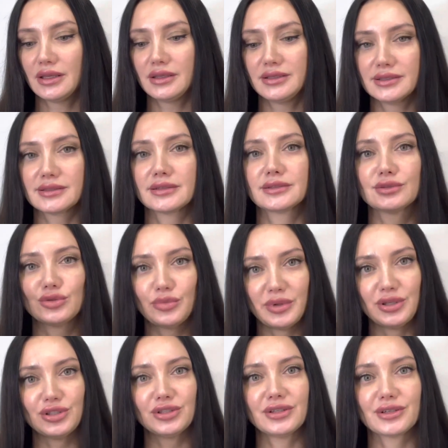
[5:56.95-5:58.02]
несколько
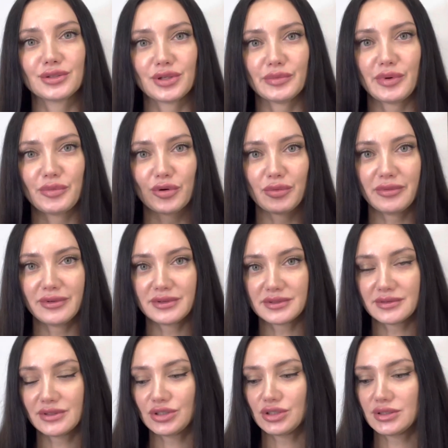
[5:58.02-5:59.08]
ступенчатых, которые я попробовала в
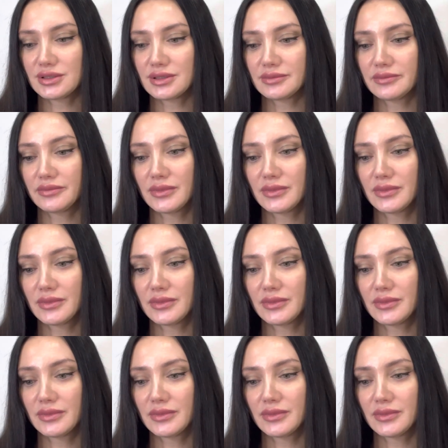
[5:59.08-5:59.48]
своей жизни.